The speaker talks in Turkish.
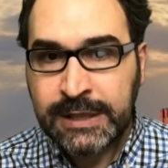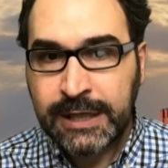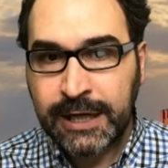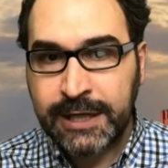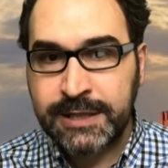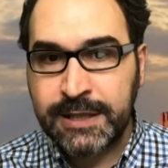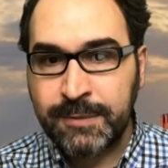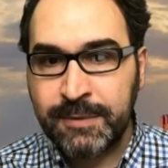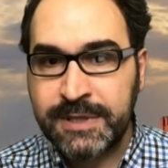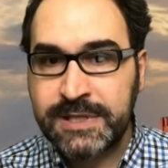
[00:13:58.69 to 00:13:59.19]

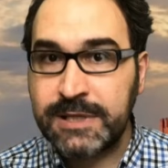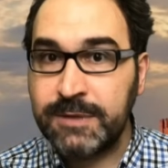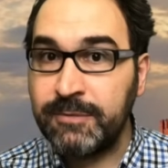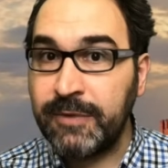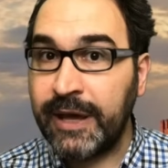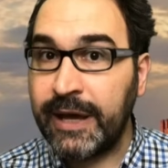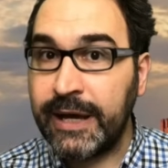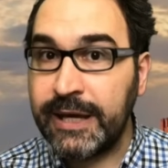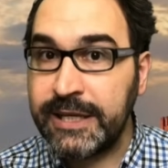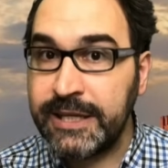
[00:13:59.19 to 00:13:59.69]
Hani demek istediğim
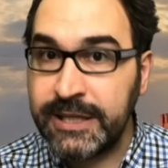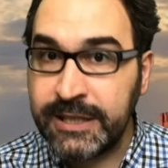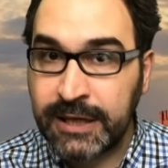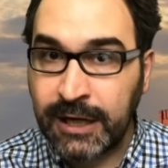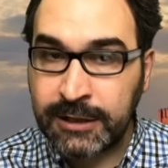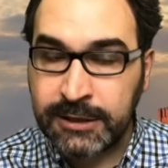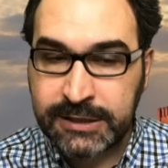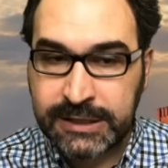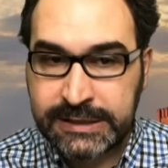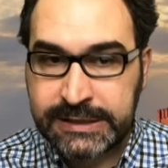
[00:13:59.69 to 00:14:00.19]
veya
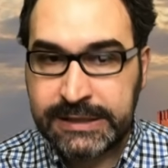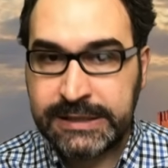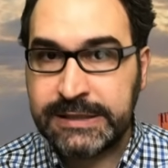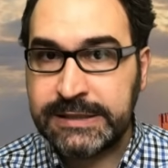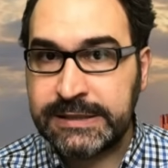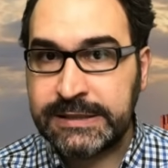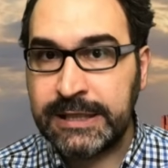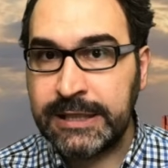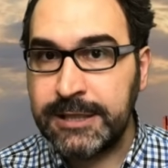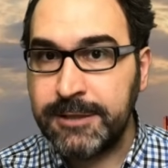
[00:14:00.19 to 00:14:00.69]
İran
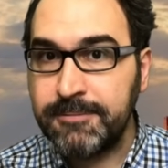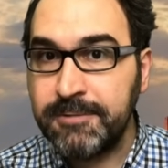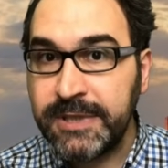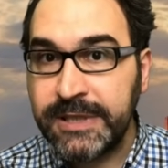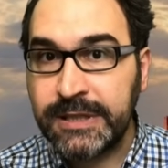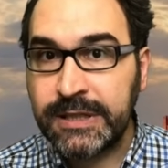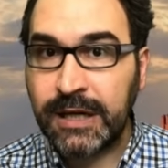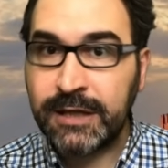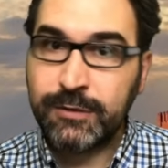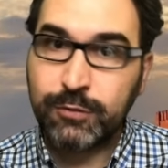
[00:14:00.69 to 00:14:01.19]
dediğinizde
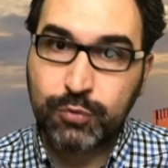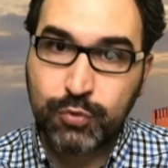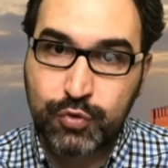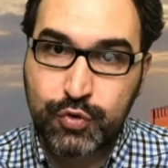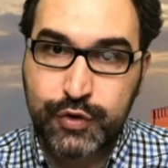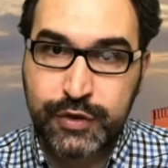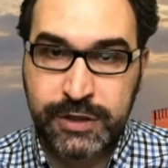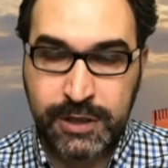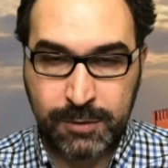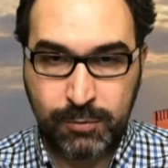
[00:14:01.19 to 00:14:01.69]
İran,
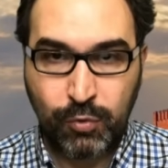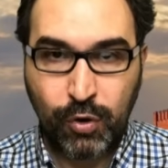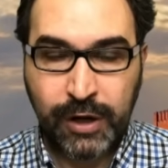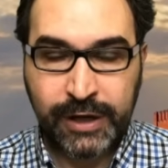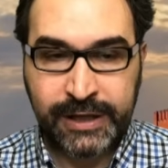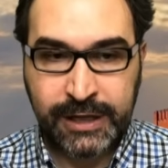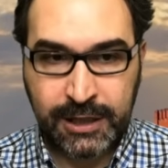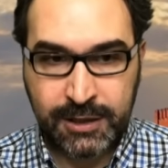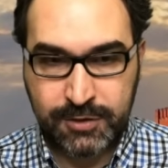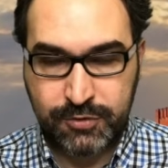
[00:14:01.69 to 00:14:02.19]
Rusya
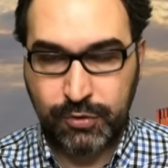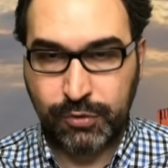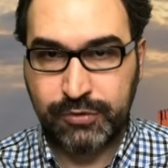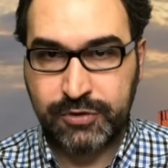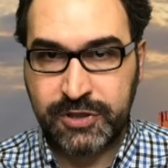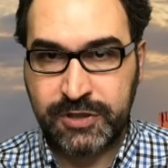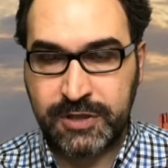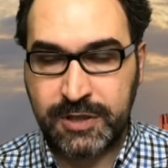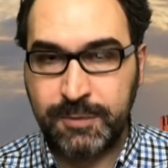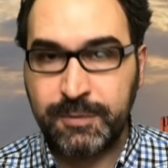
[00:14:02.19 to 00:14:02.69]
muhakkak çok
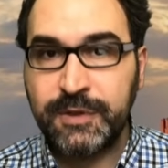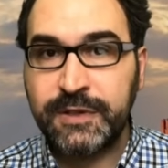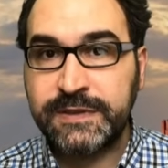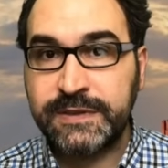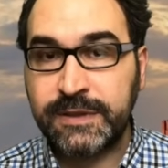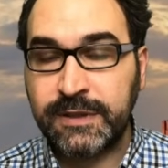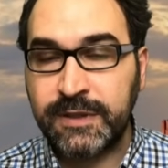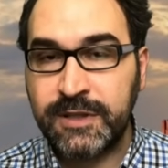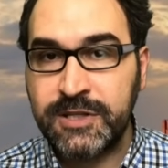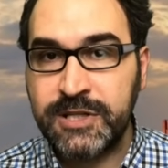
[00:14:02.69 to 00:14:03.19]
ciddi bir
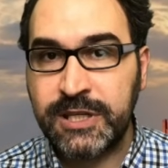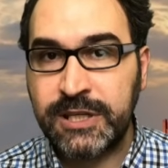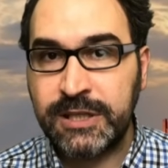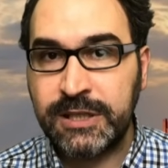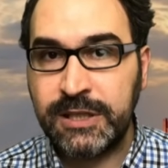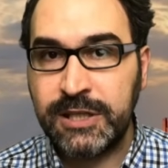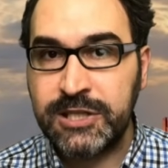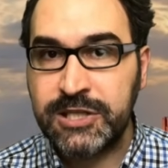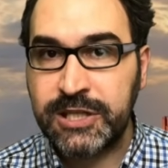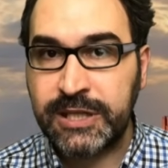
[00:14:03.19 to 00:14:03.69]
stratejik
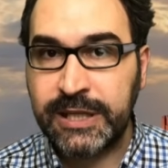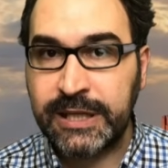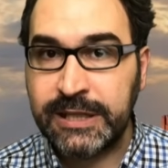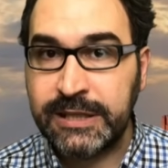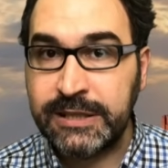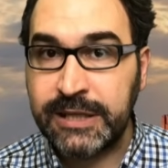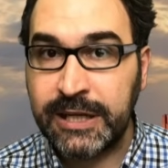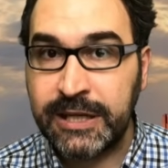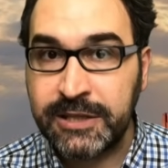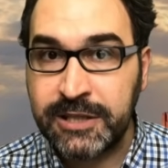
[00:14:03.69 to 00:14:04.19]

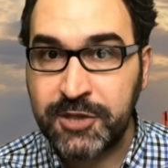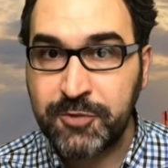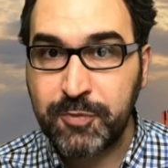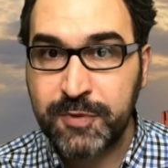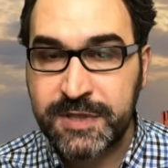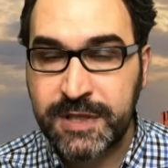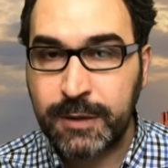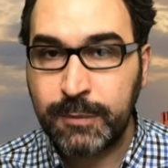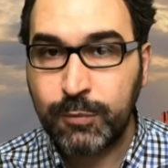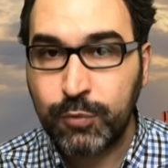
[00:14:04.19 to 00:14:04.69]
ilişkilerin
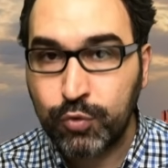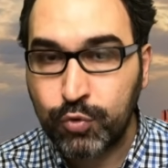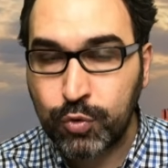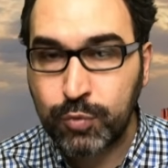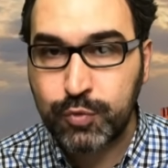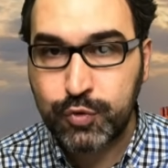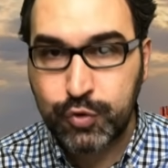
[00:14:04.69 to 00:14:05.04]
derinleşmesi gibi bir durum